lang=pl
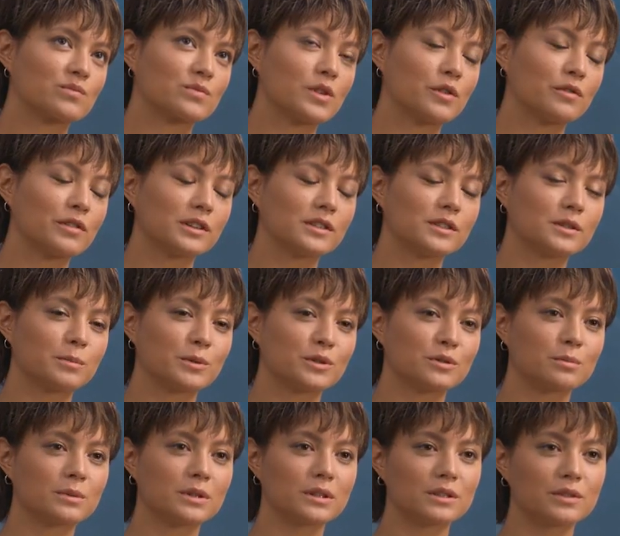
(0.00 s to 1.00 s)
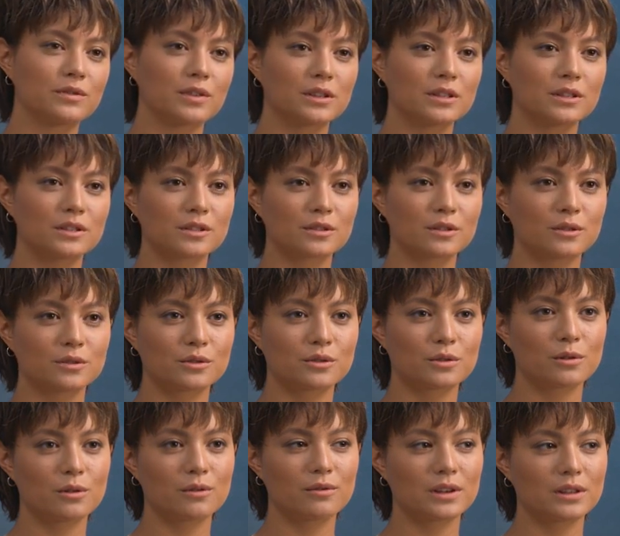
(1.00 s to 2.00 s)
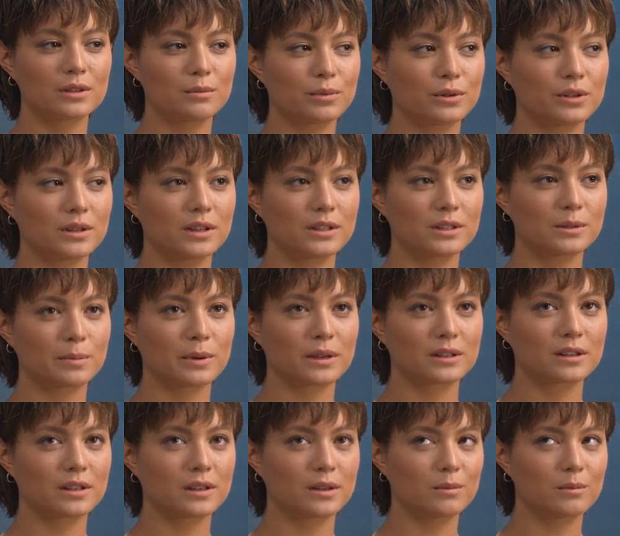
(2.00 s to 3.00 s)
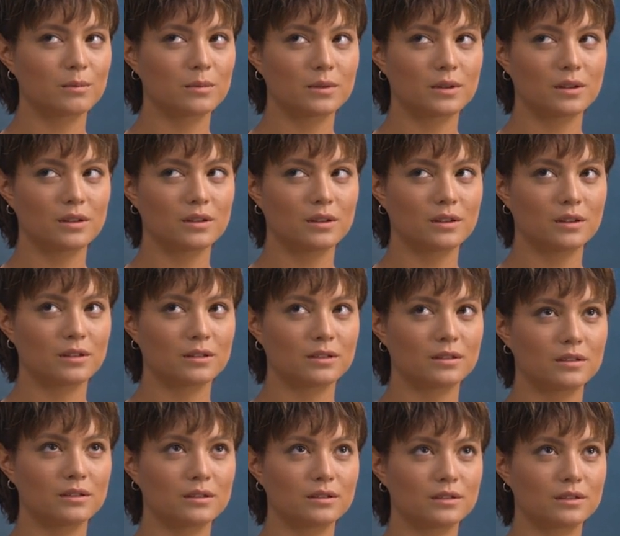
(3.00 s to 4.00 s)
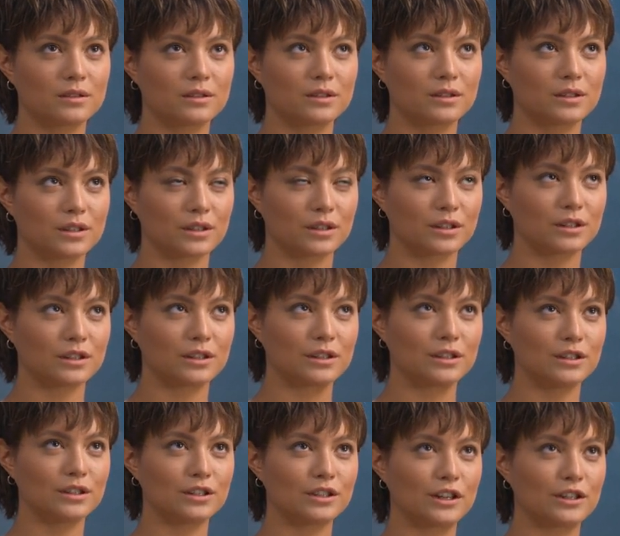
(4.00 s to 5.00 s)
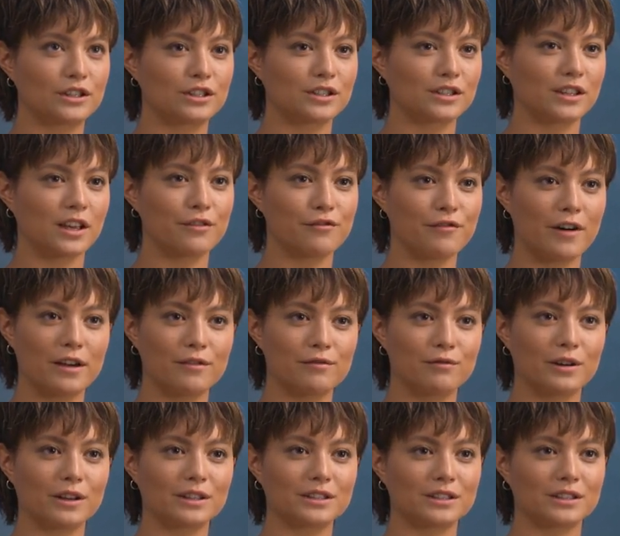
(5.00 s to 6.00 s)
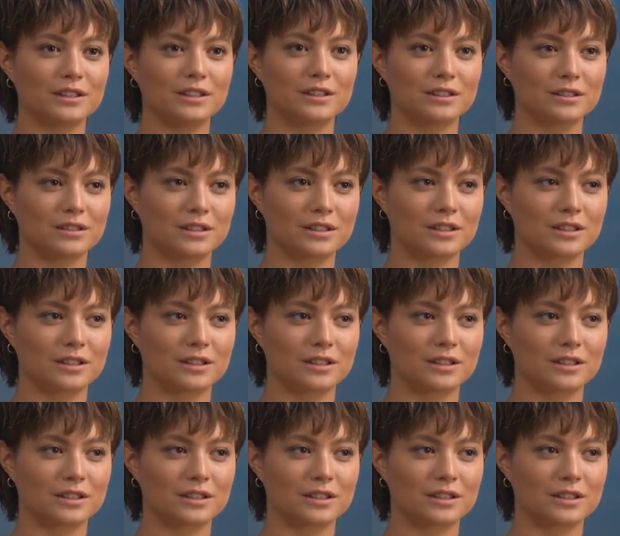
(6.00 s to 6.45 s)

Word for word: To, w jaki sposób ten świat jest skonstruowany pod aspektem e, tych rzeczy sci-fi właśnie. Mhm.